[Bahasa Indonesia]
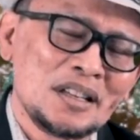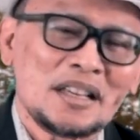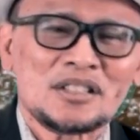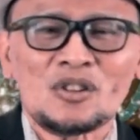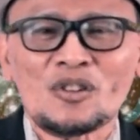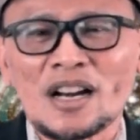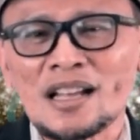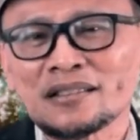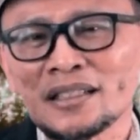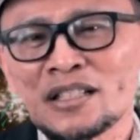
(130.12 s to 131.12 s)
ya
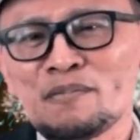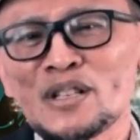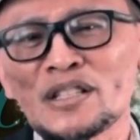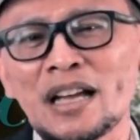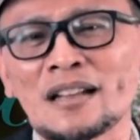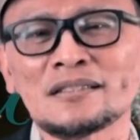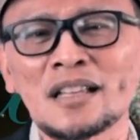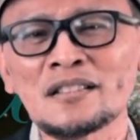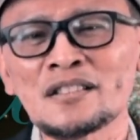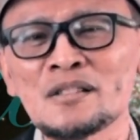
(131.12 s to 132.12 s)
Sokrates
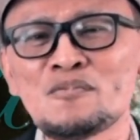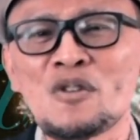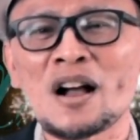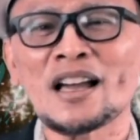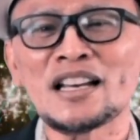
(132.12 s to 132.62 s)
mencatat sebuah